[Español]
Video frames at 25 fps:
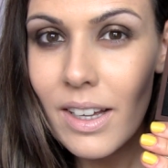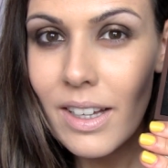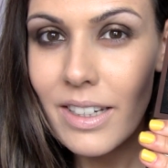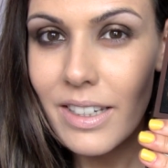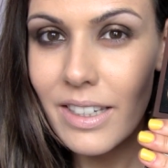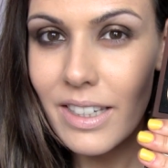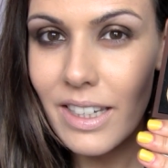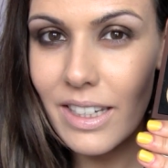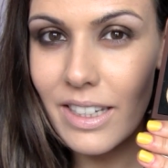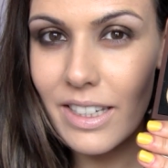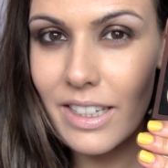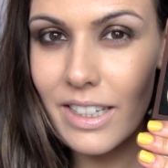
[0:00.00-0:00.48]

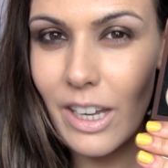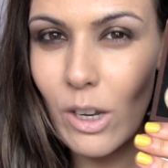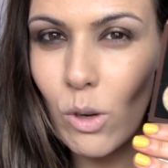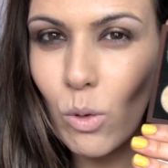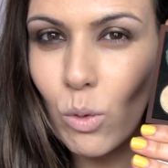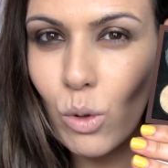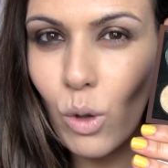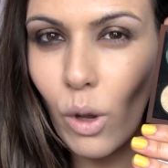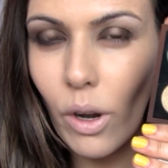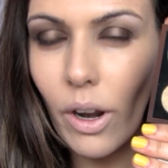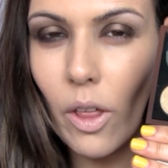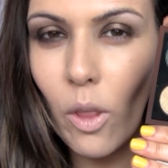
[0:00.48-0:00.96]
sin ser
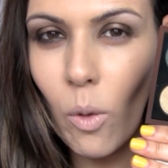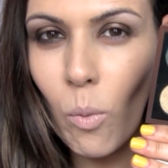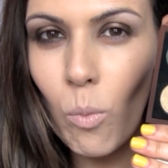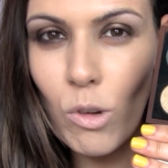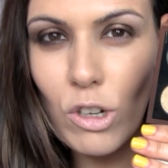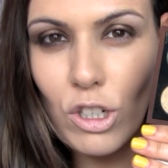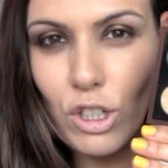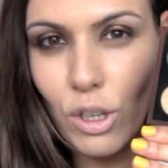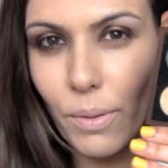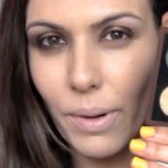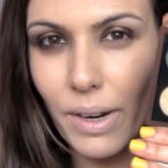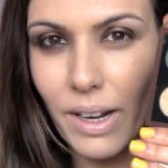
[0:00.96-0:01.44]
un dorado
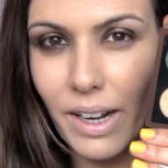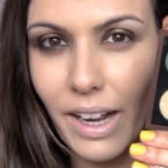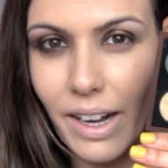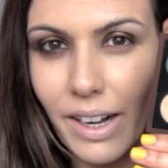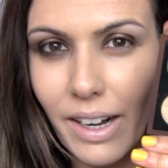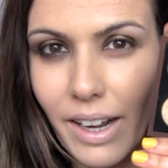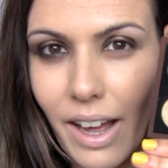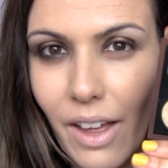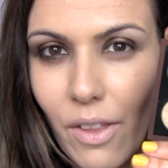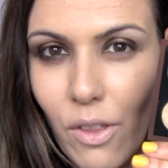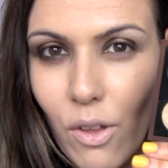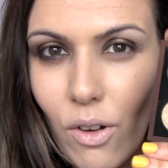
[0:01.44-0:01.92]
muy
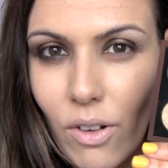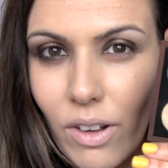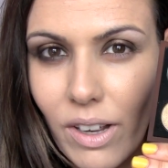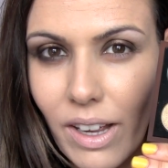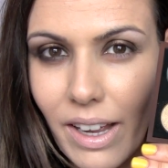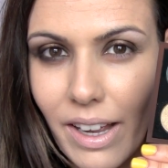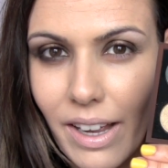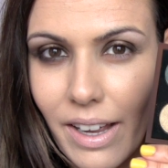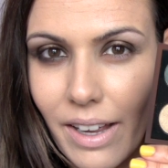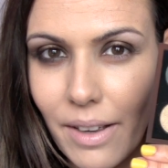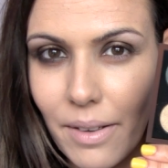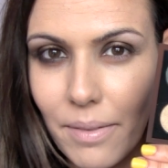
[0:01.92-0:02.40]
sobrecargado
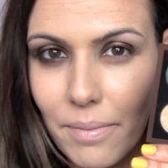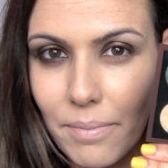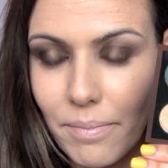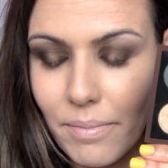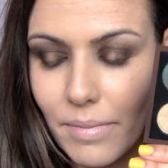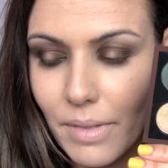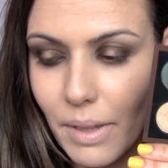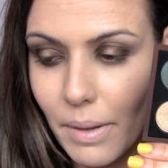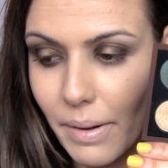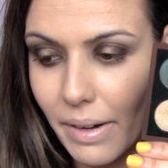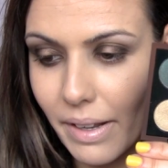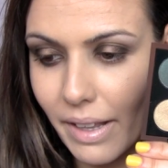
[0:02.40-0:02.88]
que
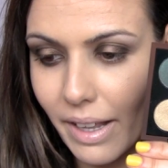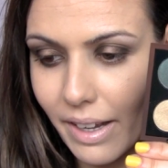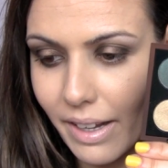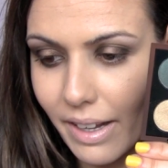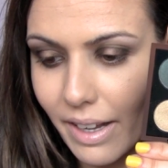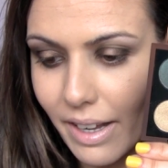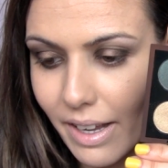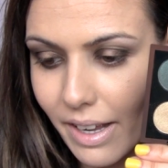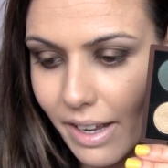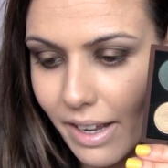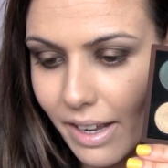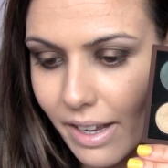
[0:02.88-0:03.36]
de verdad
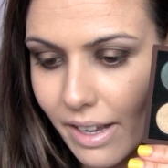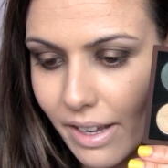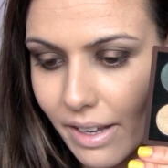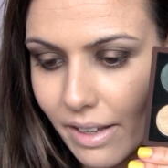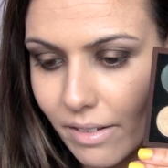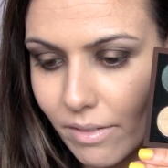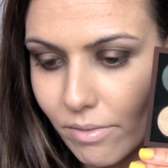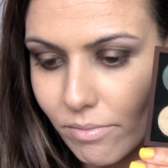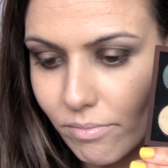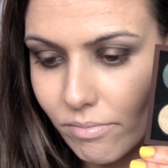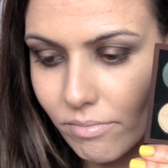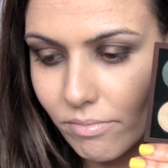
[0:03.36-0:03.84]

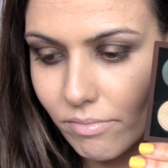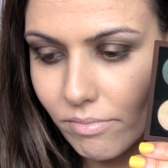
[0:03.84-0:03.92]
que